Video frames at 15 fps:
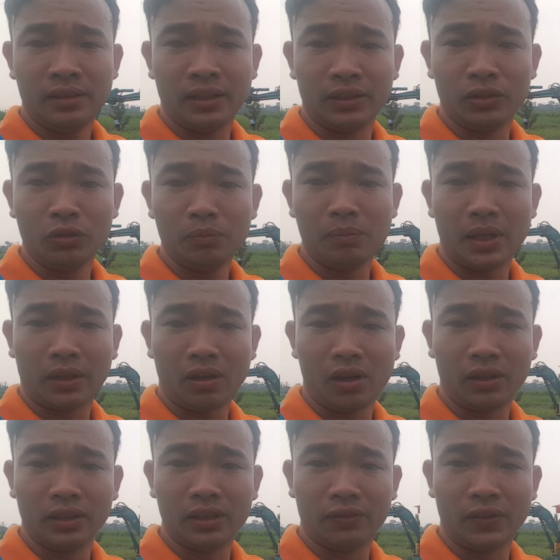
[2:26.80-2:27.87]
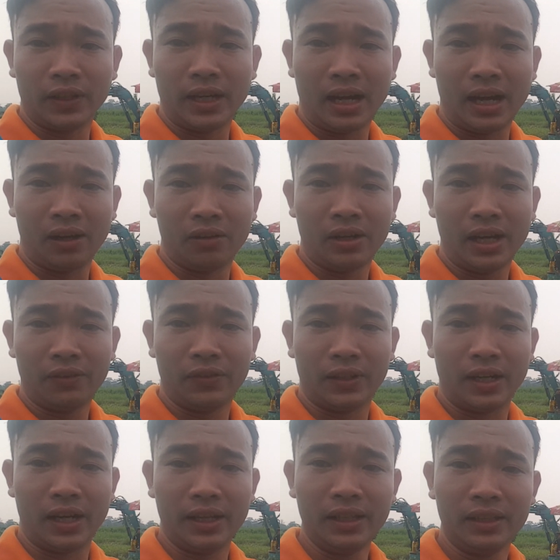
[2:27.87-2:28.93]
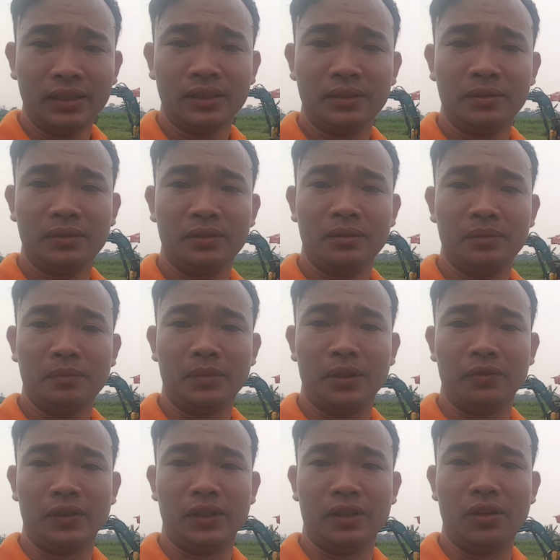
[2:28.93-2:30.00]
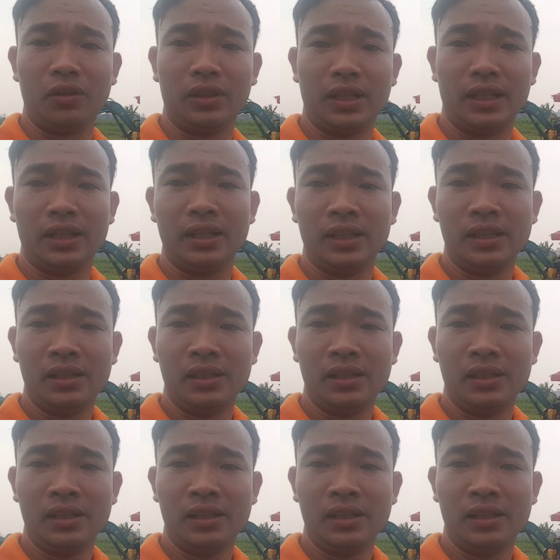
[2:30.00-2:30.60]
để giúp bà con được phần nào hay phần đấy bởi vì đôi khi